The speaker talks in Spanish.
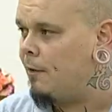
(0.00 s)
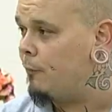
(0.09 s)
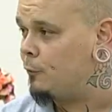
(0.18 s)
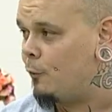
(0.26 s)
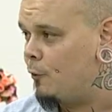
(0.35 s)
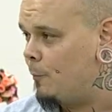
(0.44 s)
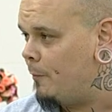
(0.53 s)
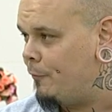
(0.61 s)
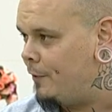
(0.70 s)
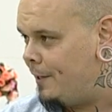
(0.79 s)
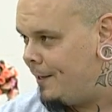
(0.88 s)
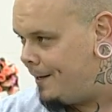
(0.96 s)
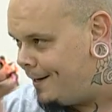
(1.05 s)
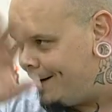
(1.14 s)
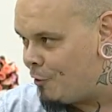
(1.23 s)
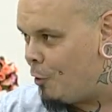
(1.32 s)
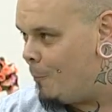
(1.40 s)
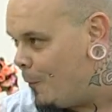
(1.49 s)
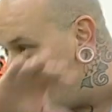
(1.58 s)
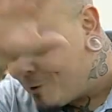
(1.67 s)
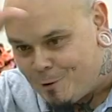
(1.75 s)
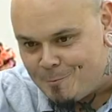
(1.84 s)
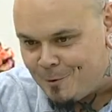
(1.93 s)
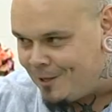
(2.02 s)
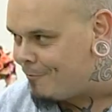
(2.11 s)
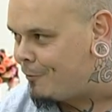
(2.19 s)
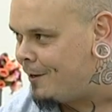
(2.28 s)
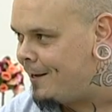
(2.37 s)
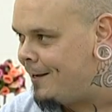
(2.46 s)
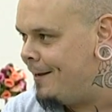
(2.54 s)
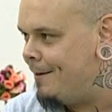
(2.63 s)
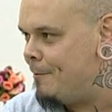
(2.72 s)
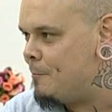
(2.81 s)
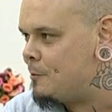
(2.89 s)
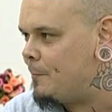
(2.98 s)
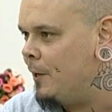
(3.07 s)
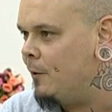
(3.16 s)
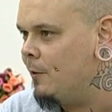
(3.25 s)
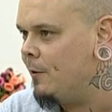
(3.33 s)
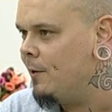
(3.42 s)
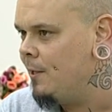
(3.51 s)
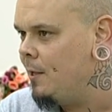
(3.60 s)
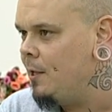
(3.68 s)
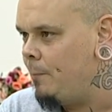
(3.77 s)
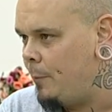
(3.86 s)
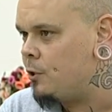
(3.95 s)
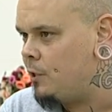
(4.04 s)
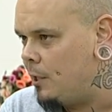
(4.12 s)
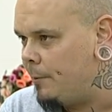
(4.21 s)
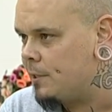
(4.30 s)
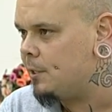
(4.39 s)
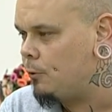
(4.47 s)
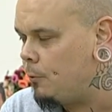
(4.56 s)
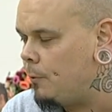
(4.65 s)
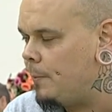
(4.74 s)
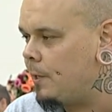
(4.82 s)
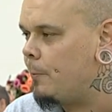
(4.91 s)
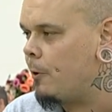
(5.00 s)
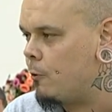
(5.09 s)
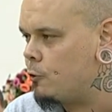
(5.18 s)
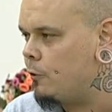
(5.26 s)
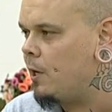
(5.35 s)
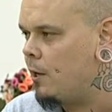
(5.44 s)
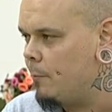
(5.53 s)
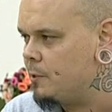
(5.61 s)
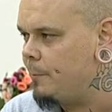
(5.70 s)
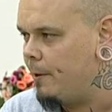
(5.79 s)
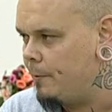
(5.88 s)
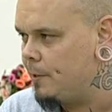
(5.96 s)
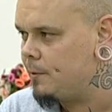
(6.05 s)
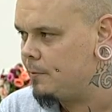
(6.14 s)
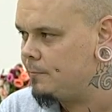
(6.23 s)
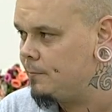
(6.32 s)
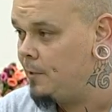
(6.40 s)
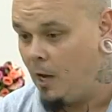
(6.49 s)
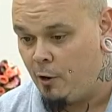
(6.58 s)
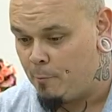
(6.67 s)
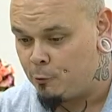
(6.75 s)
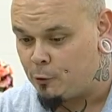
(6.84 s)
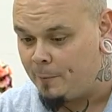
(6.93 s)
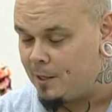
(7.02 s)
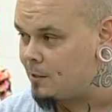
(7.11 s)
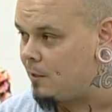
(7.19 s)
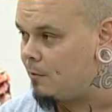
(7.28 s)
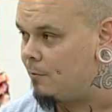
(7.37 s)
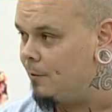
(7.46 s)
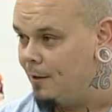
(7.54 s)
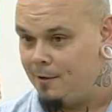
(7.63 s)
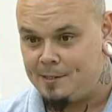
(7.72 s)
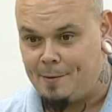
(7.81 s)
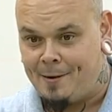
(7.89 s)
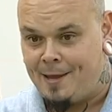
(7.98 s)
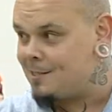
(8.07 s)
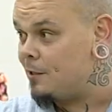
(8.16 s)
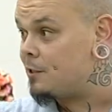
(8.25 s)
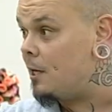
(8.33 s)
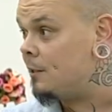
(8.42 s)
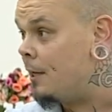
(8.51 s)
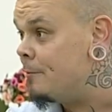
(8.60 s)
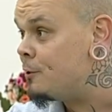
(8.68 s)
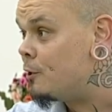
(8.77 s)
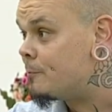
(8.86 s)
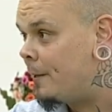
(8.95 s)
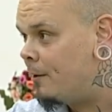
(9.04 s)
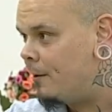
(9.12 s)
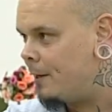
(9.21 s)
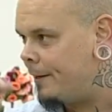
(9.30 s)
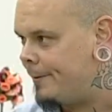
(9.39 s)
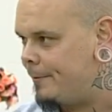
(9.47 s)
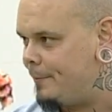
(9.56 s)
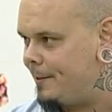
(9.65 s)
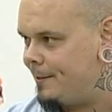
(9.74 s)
La foto de grupo fue el colmo del colmo, ya fue, vamos, pero, pero sí, la verdad es que tuvo más repercusión de la que yo me esperaba y ahora mucho más, claro. Esta mañana estaba hasta la televisión española grabándome.